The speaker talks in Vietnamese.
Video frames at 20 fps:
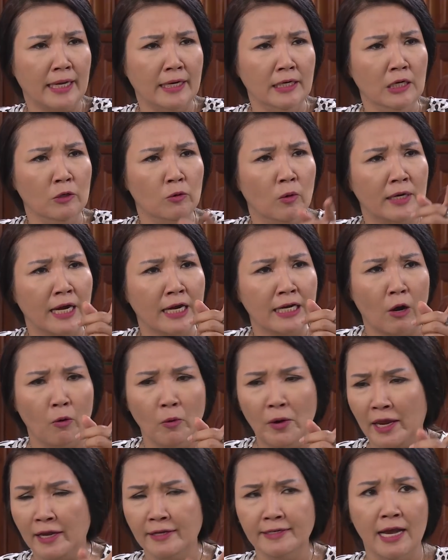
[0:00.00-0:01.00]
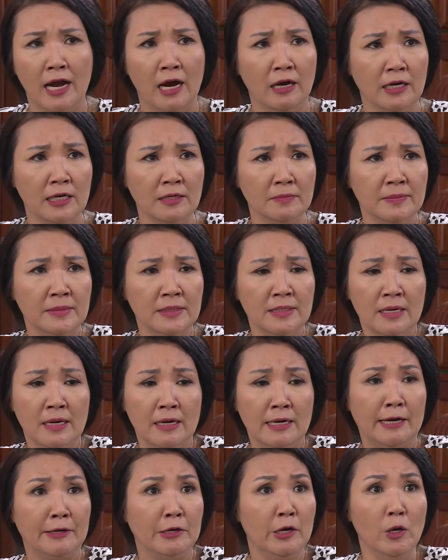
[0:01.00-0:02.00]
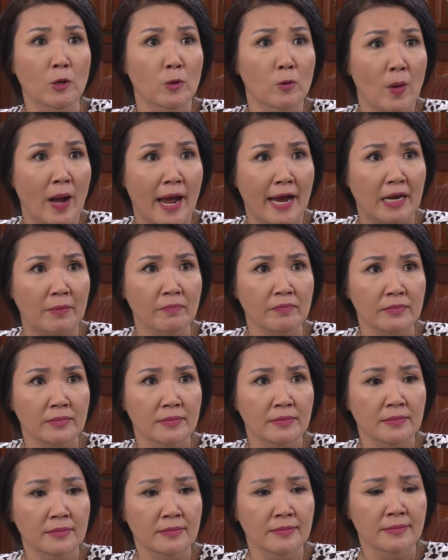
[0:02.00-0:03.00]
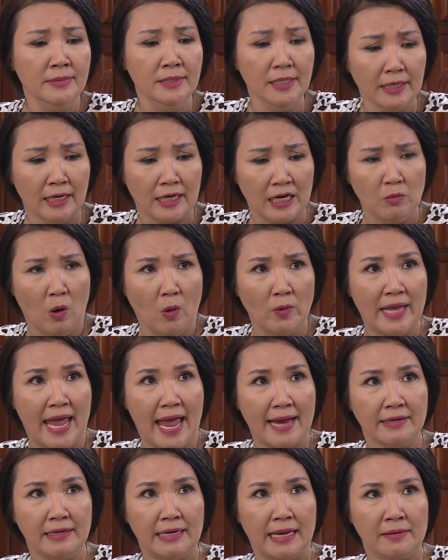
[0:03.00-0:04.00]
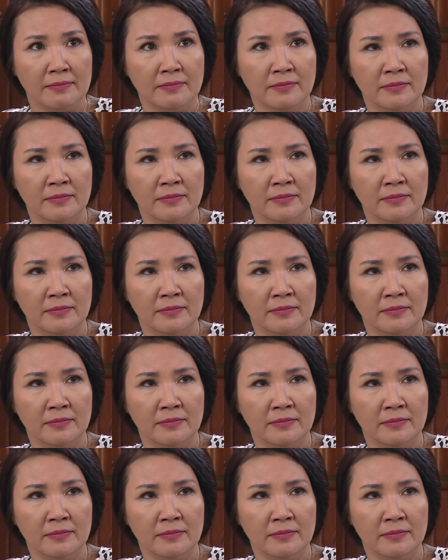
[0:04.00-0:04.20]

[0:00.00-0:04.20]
thanh niên của các cậu hiện giờ á là điêu hoa lắm nhất là cái bộ dạng này nè